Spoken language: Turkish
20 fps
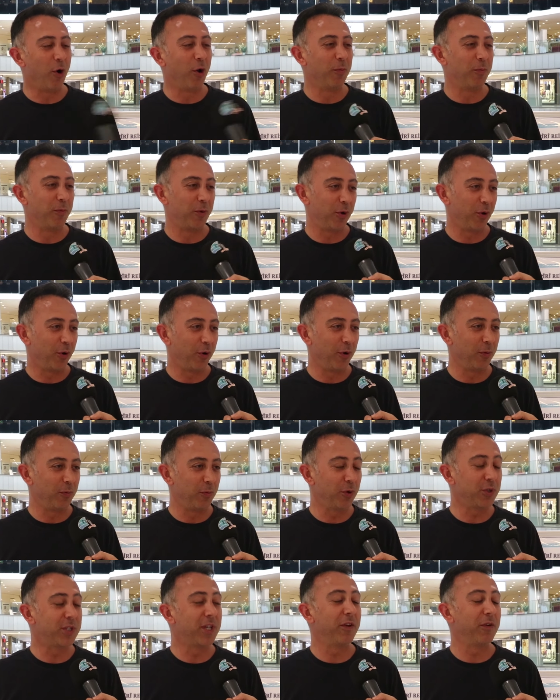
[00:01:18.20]
Olmuyor,
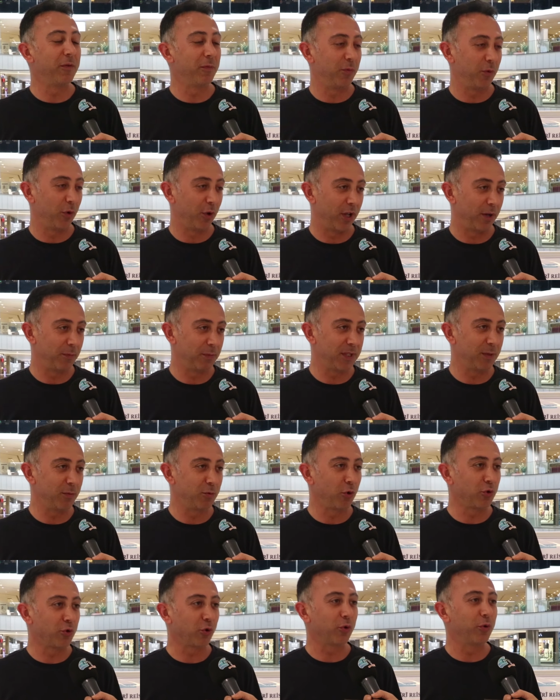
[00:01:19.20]
olmuyor. Sevinmiyorlar. Bizim
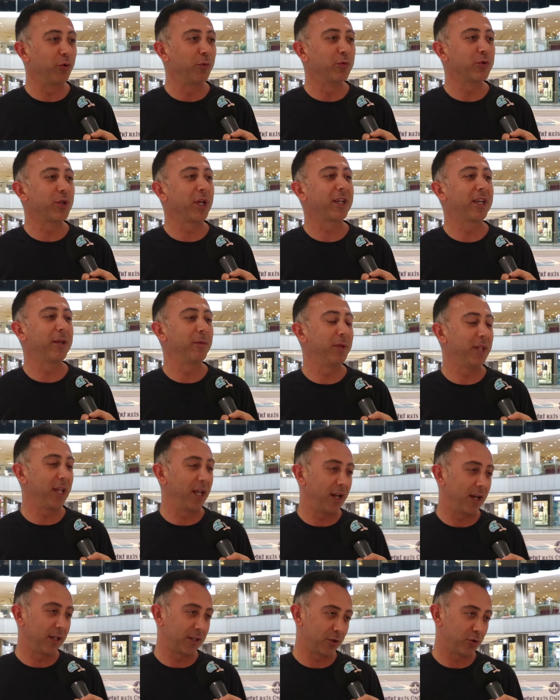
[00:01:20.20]
çocukluğumuzdaki gibi
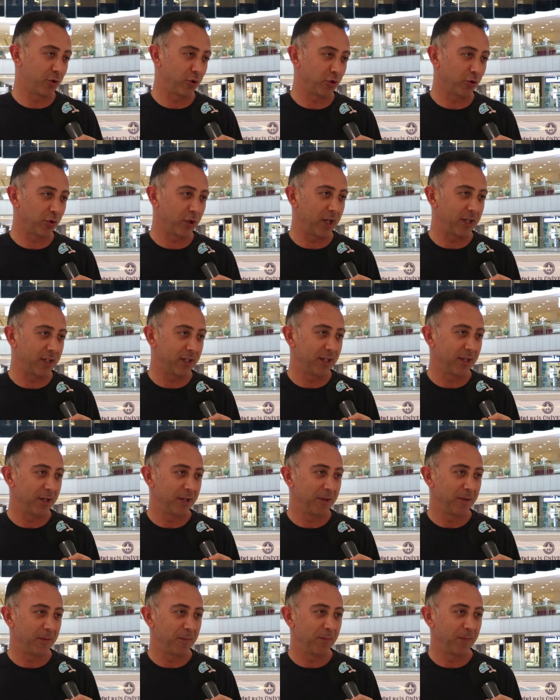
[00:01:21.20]
değil artık çocuklar.
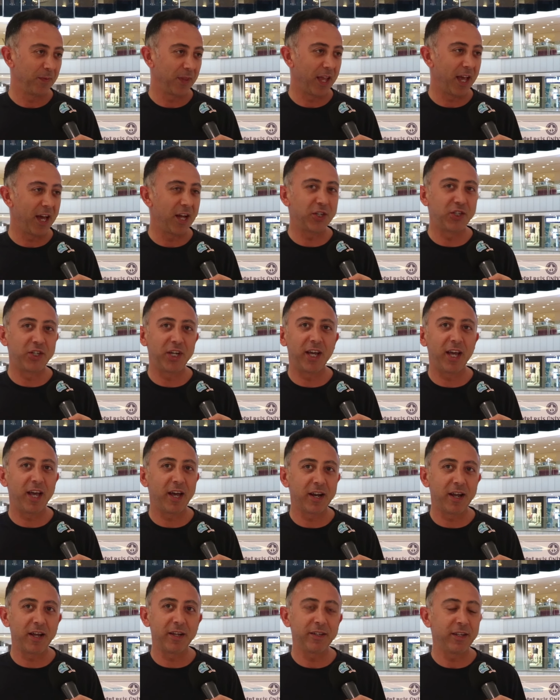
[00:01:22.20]
Her şeye
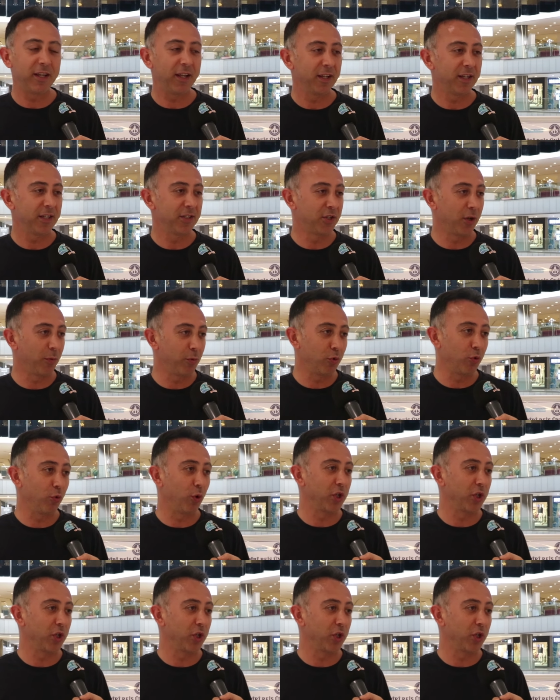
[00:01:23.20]
her an çabuk